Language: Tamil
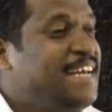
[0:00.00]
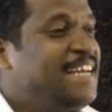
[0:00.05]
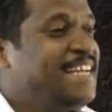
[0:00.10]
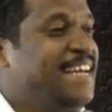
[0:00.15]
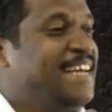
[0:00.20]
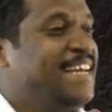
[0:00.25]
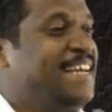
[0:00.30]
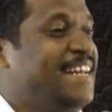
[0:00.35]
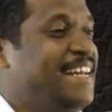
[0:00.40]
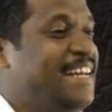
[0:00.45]

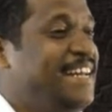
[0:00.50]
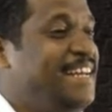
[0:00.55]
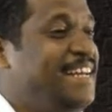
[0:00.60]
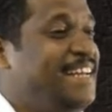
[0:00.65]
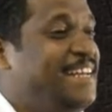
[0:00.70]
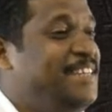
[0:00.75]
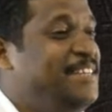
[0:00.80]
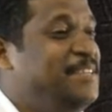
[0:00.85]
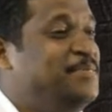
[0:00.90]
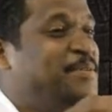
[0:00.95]
நான் கேட்குறேன்
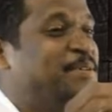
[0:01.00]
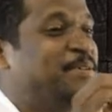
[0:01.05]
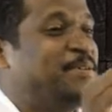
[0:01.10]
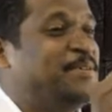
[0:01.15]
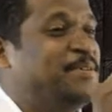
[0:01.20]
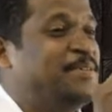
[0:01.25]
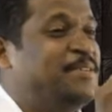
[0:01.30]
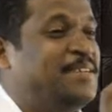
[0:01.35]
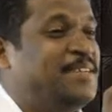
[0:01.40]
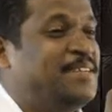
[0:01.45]
இது
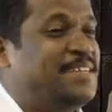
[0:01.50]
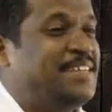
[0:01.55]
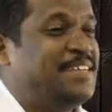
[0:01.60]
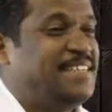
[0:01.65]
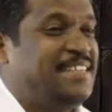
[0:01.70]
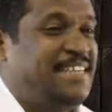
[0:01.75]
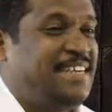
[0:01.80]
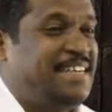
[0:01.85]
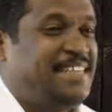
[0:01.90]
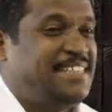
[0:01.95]
மட்டும்
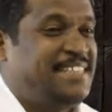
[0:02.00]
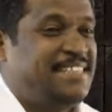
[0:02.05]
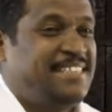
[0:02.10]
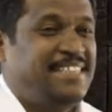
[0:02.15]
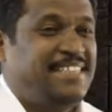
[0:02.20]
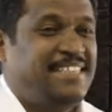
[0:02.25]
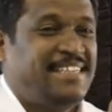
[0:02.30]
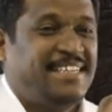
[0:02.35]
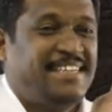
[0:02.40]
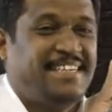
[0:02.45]
இயரு
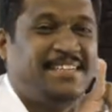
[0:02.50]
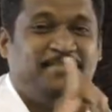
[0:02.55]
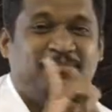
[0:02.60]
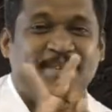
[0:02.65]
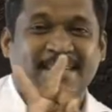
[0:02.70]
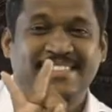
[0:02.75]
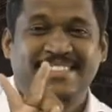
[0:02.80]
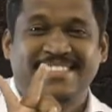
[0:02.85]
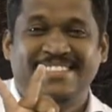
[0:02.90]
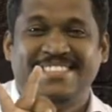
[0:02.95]

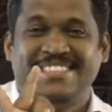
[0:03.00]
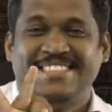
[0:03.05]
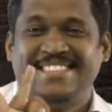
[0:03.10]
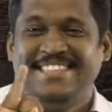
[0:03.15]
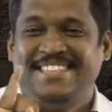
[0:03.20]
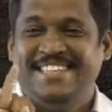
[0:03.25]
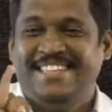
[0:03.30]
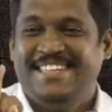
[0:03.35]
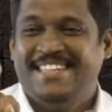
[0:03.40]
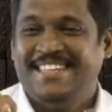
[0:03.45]
மந்த்து
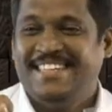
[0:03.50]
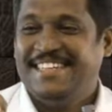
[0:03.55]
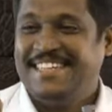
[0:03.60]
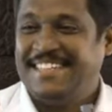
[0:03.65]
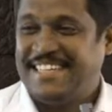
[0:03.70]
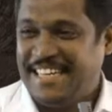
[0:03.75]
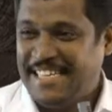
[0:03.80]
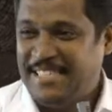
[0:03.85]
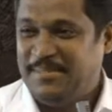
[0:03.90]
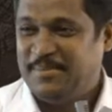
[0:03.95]

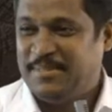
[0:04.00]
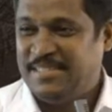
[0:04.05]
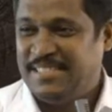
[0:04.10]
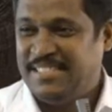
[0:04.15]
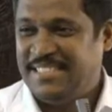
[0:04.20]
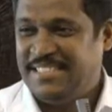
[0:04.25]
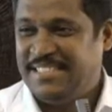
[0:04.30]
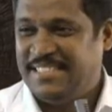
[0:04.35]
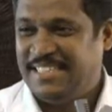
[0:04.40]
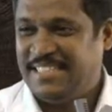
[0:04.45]

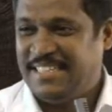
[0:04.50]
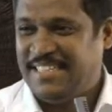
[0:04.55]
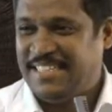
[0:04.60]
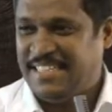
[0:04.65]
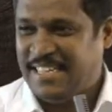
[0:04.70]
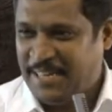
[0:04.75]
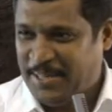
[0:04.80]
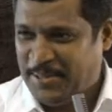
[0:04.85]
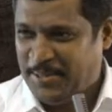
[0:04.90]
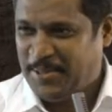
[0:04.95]
டைமு
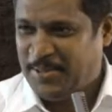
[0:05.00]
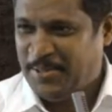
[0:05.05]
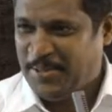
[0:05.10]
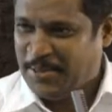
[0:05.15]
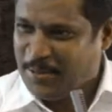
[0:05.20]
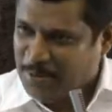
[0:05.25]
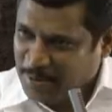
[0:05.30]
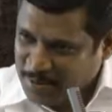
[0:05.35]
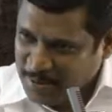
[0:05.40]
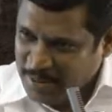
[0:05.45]
இடம்
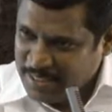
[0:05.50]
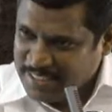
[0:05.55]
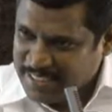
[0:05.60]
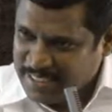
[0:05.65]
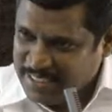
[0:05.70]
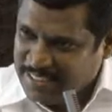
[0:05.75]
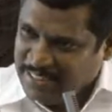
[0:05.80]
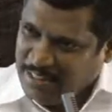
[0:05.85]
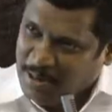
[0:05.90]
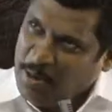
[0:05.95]

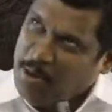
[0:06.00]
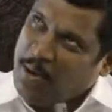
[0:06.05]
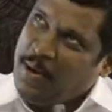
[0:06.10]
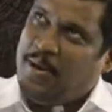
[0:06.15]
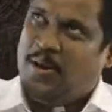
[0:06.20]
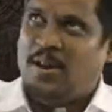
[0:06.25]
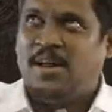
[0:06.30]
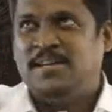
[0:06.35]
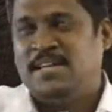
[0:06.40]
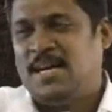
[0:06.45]
லொக்கேஷன்
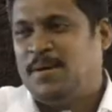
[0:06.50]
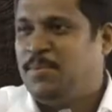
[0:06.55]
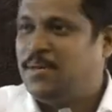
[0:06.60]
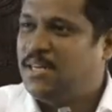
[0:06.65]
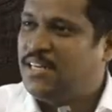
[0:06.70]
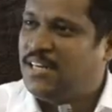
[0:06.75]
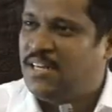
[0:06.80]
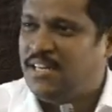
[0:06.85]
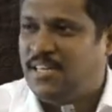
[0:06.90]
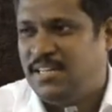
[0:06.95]
எல்லாம்
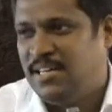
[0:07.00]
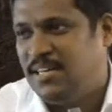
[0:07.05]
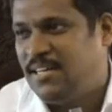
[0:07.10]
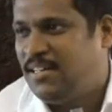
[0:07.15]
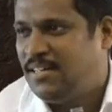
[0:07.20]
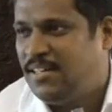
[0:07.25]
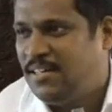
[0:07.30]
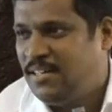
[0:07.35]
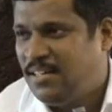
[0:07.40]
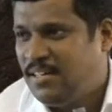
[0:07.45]
ஞாபகம் இருக்கா
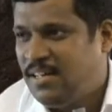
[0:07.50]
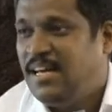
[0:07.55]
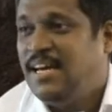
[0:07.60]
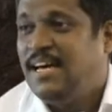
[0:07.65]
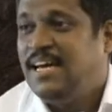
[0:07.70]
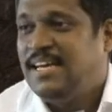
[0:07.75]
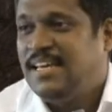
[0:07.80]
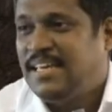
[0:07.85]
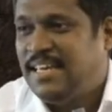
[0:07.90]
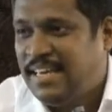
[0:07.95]
இல்லையா
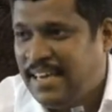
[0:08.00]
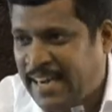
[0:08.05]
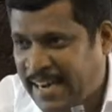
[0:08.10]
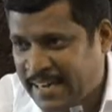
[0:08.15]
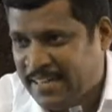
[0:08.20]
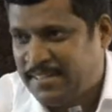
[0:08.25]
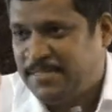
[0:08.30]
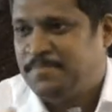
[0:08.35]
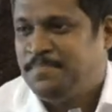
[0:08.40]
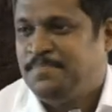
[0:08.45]

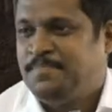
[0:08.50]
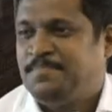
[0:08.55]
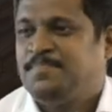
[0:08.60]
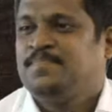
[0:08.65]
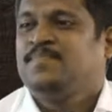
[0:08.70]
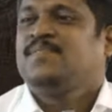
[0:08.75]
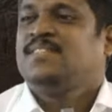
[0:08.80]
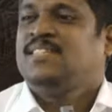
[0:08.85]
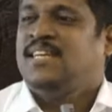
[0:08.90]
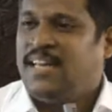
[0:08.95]
ஏன்
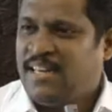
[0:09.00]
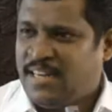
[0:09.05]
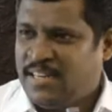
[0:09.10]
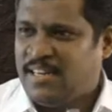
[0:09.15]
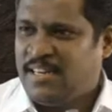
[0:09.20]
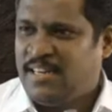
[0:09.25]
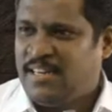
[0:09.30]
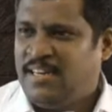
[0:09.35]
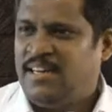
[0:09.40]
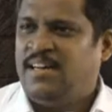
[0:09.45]

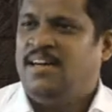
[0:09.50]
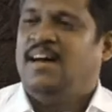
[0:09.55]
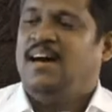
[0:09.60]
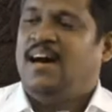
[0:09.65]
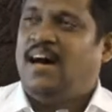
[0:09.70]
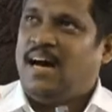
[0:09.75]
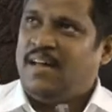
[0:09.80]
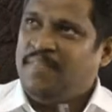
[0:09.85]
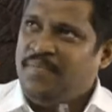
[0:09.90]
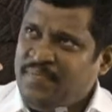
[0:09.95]
ஏன்னா
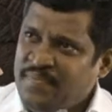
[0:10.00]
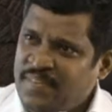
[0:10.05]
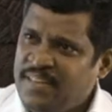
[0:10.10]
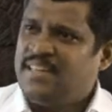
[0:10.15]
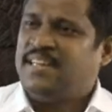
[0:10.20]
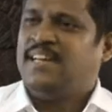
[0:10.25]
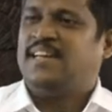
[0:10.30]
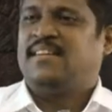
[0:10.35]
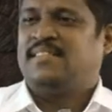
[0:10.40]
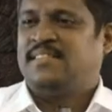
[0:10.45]

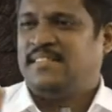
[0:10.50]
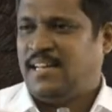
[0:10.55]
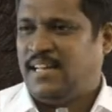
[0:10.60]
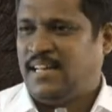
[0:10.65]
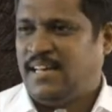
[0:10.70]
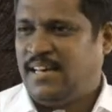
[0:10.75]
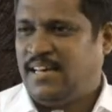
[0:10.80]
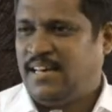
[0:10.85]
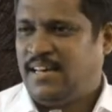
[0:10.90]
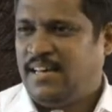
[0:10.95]
அந்த
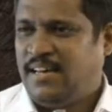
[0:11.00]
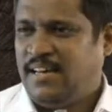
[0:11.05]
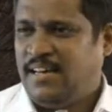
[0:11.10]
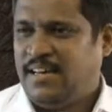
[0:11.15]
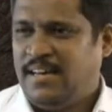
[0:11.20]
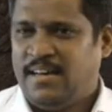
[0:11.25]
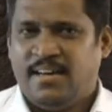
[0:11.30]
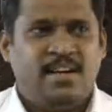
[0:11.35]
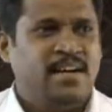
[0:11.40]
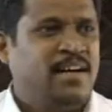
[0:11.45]
நேரத்தில்
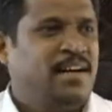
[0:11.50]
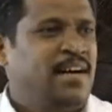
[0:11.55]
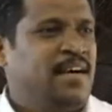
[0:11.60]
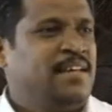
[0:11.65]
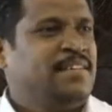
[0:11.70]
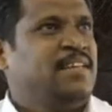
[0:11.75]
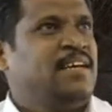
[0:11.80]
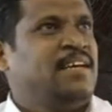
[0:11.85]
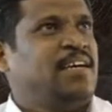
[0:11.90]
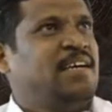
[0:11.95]

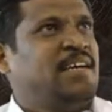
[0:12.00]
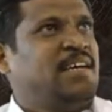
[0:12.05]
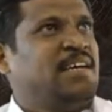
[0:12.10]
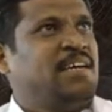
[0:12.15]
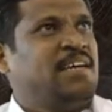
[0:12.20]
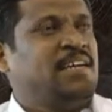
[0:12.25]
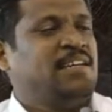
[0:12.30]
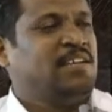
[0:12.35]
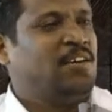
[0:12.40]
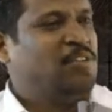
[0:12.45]
அந்த
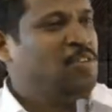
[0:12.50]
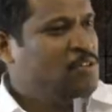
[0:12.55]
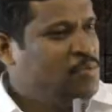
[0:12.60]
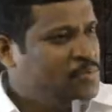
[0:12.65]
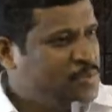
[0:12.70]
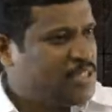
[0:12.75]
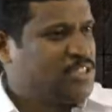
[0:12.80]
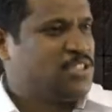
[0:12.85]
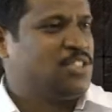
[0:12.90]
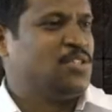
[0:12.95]
நடு
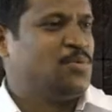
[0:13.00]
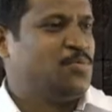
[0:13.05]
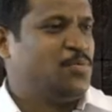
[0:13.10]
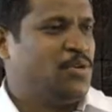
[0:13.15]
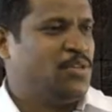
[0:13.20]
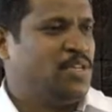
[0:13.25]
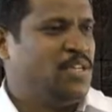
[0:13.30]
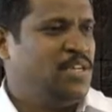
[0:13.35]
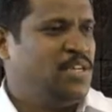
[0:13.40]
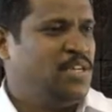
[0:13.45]
மனசுக்கு
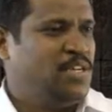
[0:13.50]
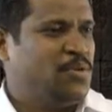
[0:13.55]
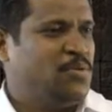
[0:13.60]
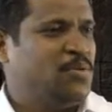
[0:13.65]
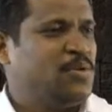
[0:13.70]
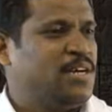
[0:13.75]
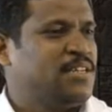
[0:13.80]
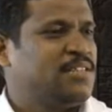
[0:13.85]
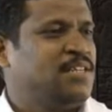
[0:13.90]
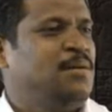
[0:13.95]
போய்
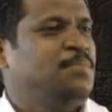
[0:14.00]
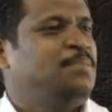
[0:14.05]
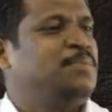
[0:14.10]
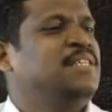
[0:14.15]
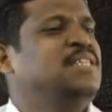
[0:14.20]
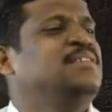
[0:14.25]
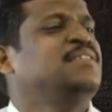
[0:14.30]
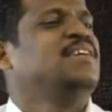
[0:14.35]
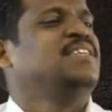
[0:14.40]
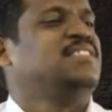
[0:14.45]
ஒரு இடத்துல
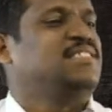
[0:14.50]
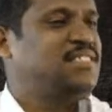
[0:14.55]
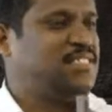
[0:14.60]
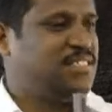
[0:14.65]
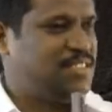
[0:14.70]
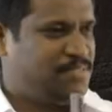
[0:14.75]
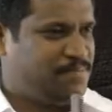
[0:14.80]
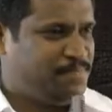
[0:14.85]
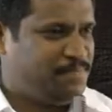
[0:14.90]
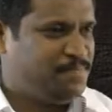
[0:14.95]

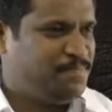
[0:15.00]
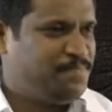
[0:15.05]
பதிவாயிருச்சு